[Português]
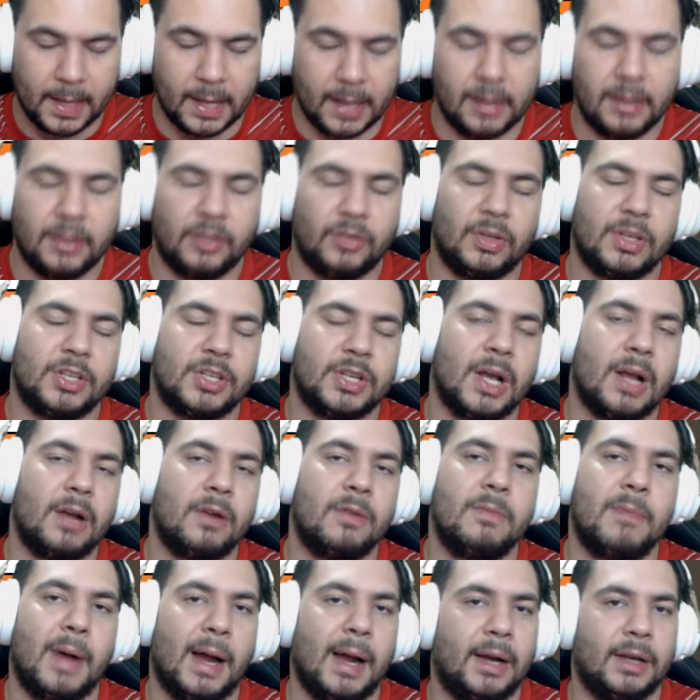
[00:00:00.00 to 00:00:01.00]
Eles
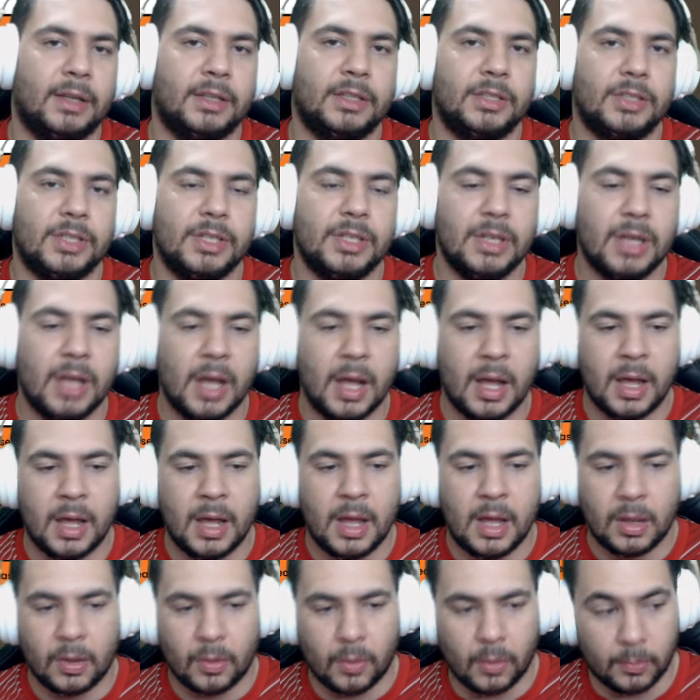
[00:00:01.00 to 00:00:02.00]
fecharam marketing,
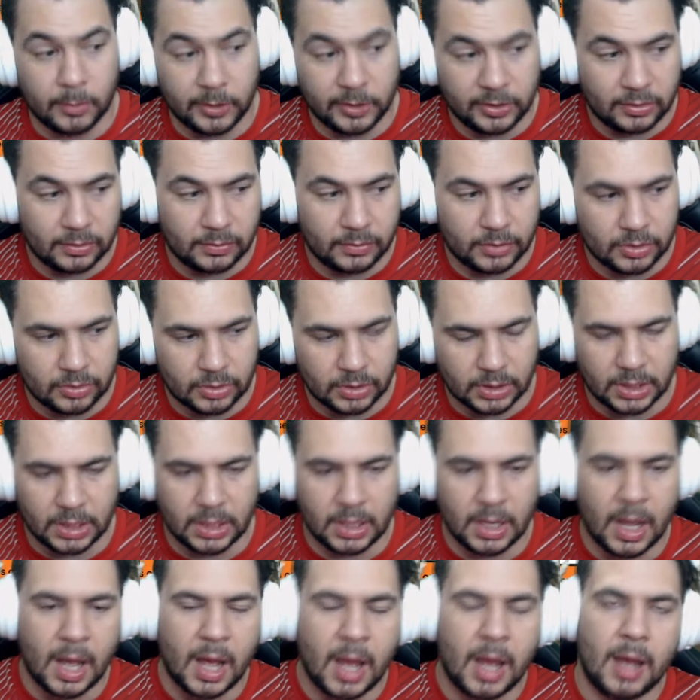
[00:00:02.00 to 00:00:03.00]
como esse vídeo
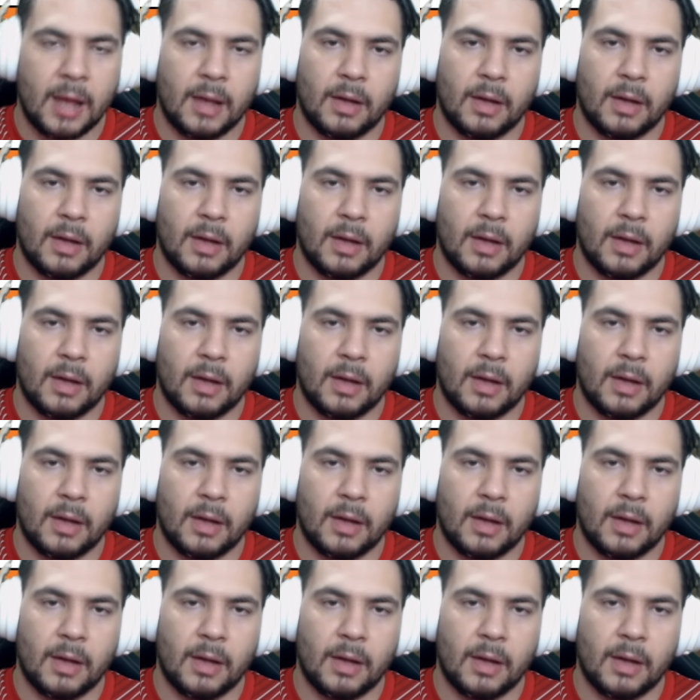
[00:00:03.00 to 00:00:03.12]
aqui,